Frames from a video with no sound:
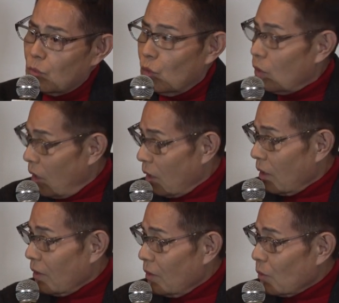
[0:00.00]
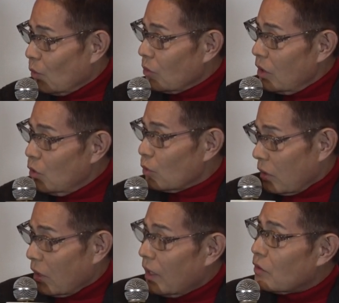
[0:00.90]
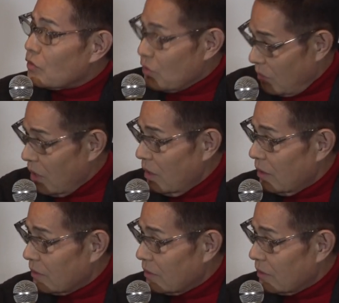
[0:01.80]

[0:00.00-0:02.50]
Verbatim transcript: もうね、こんないいことはないですよね。